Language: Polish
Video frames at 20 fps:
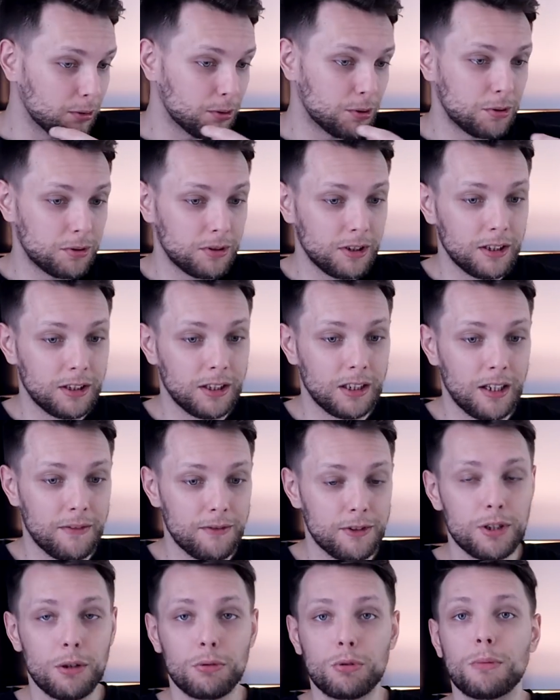ktoś nigdy
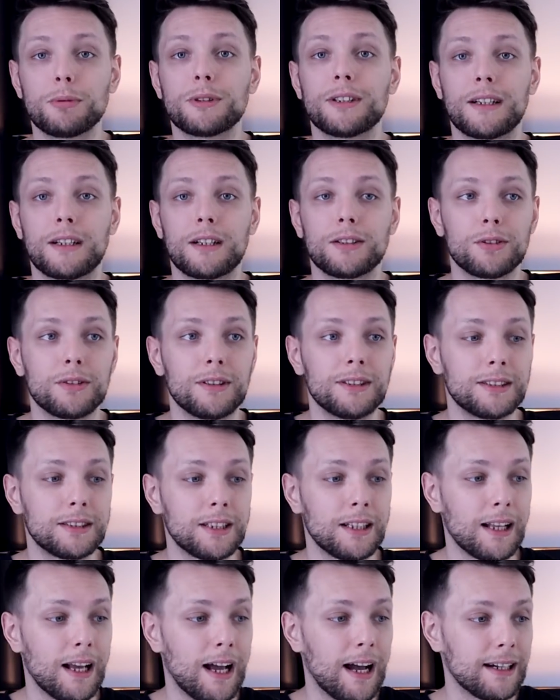nie widział dobrze nakręconej
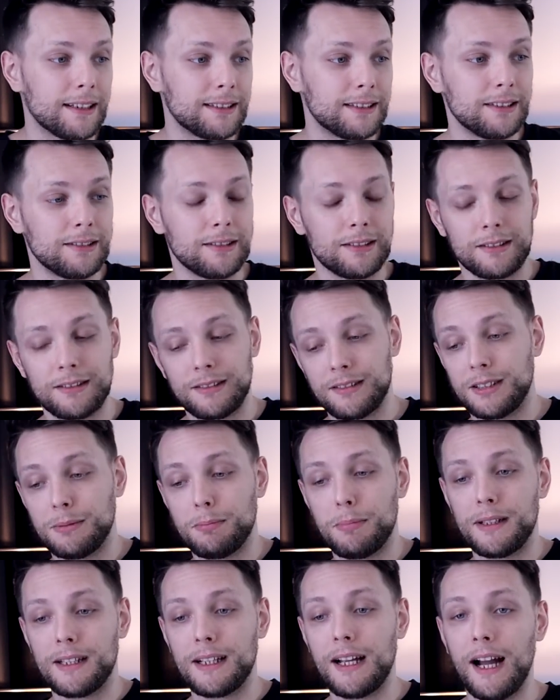sceny akcji. No,
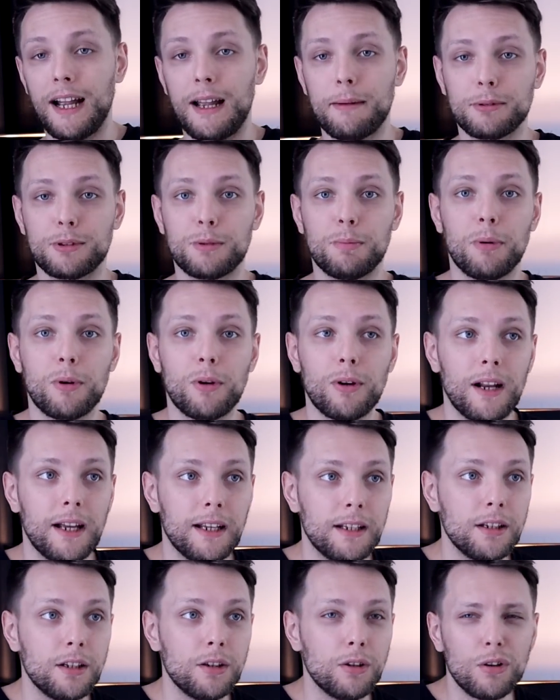ci bad guy po prostu po
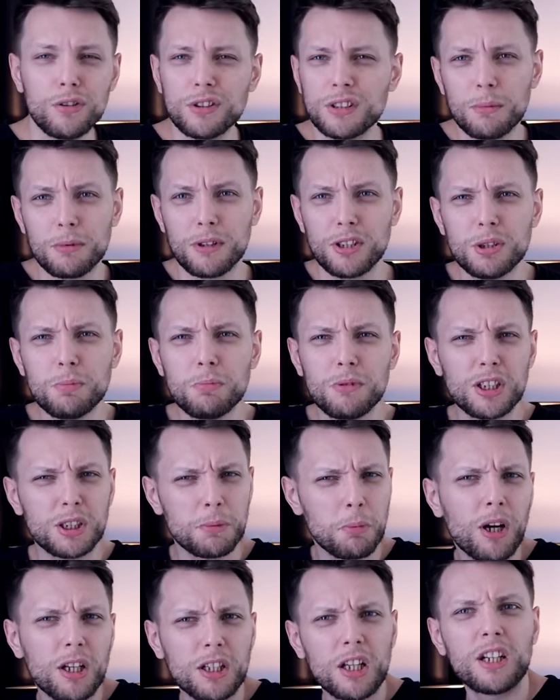kolei ginący, bo nasi,
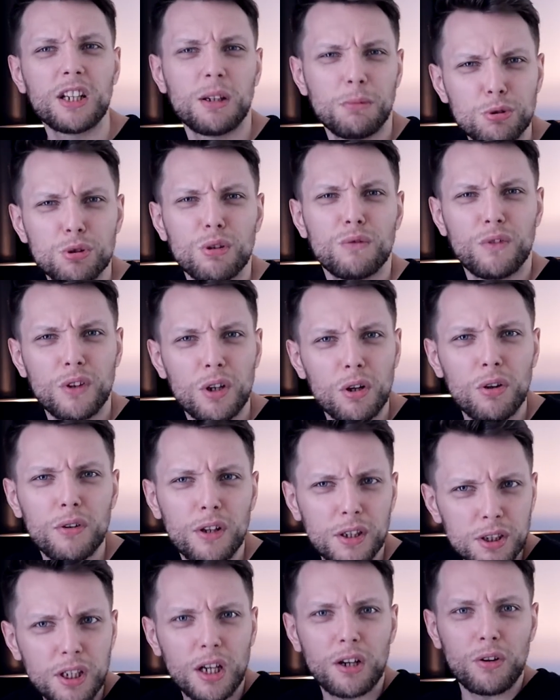nasze bohaterki muszą
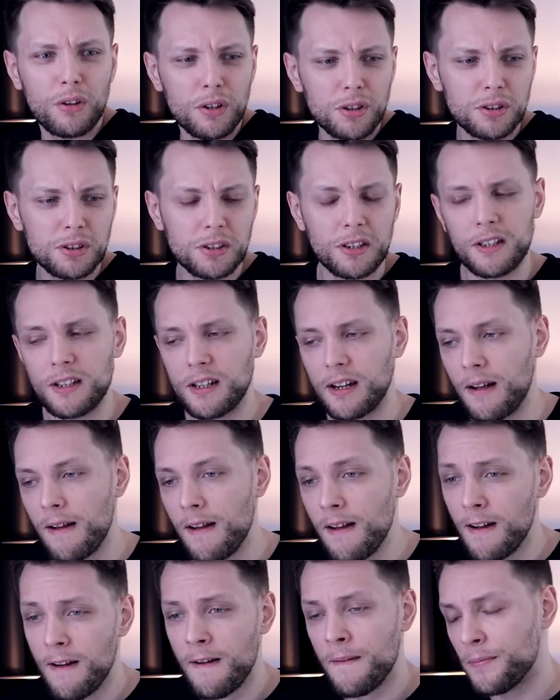wyglądać heroicznie, nie?
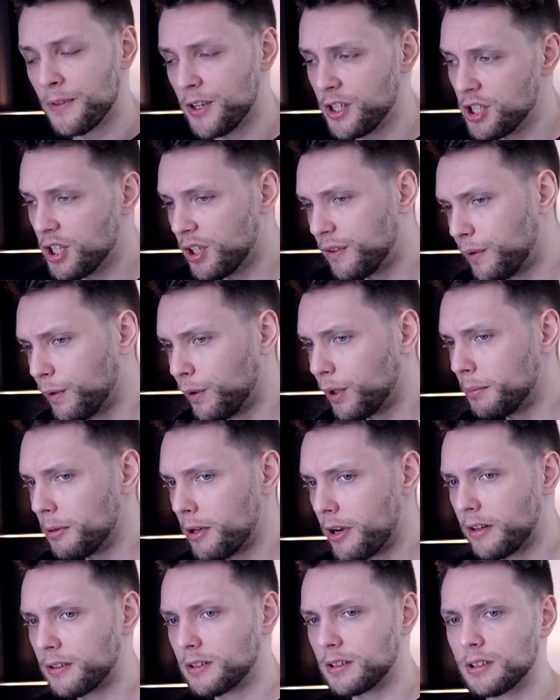I Nick Fury
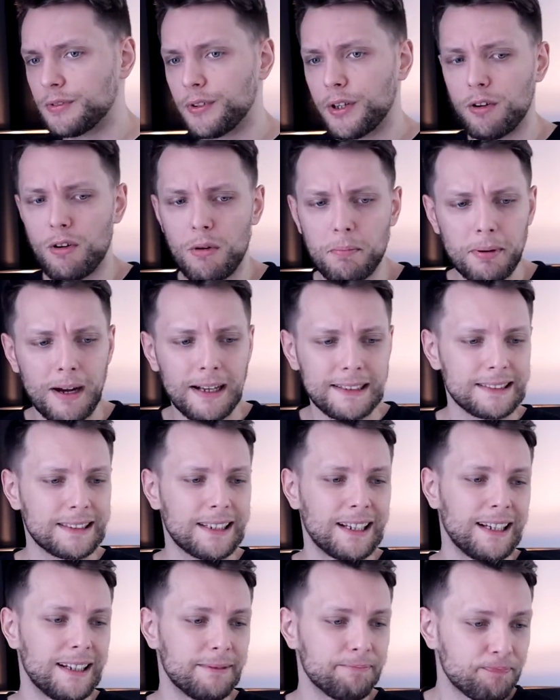biorący swoją
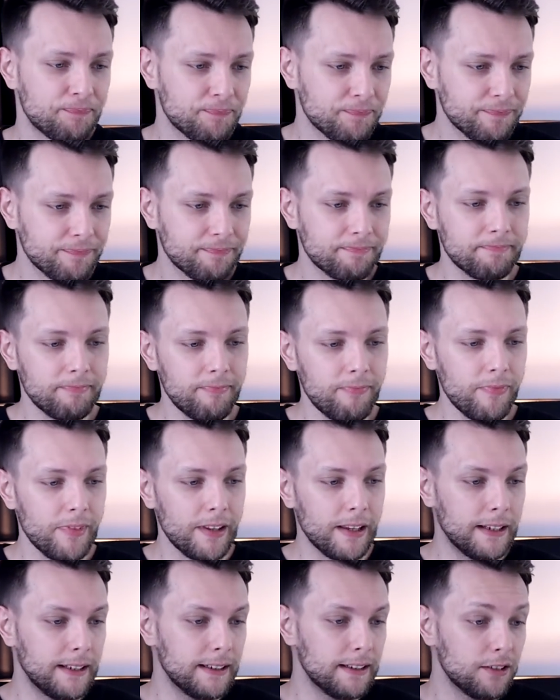opaskę,
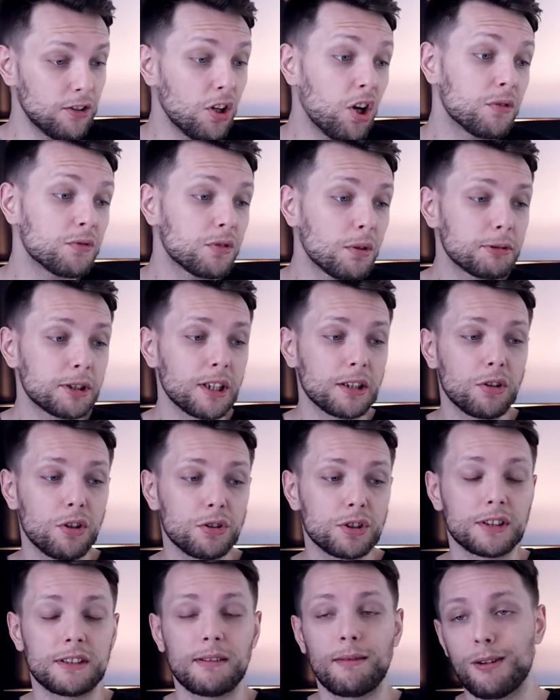i no, dobrzy
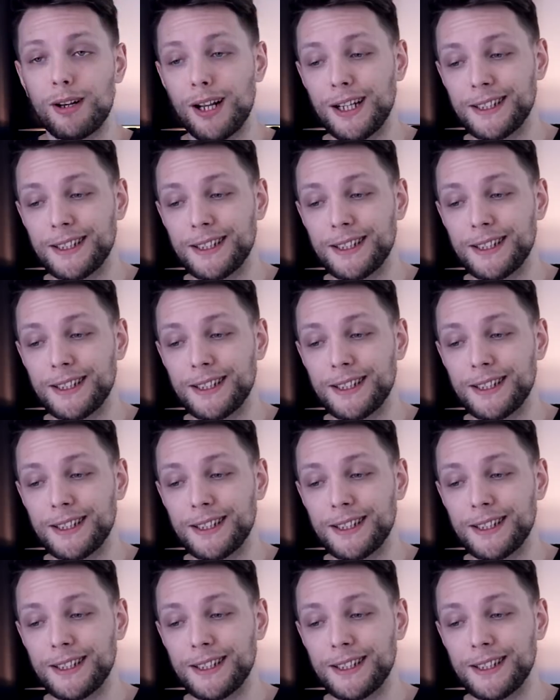aktorzy są